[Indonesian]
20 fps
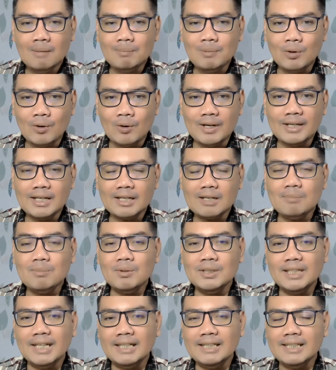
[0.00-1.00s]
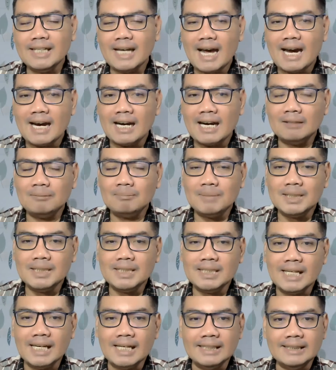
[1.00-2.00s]
Buku ini kemudian diangkat
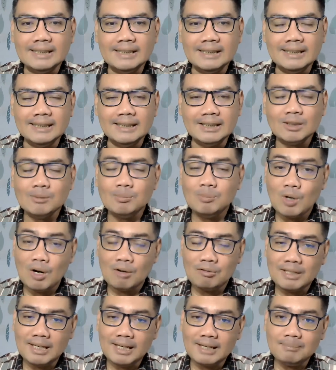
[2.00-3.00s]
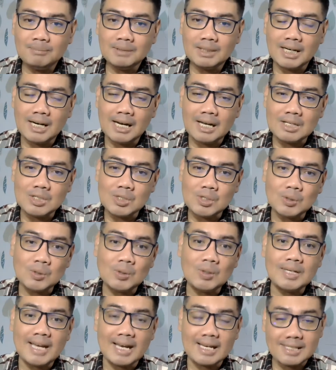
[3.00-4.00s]
menjadi sebuah film dengan
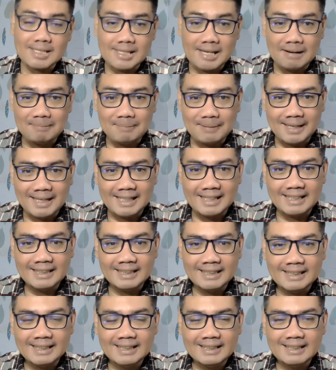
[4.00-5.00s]
judul yang sama.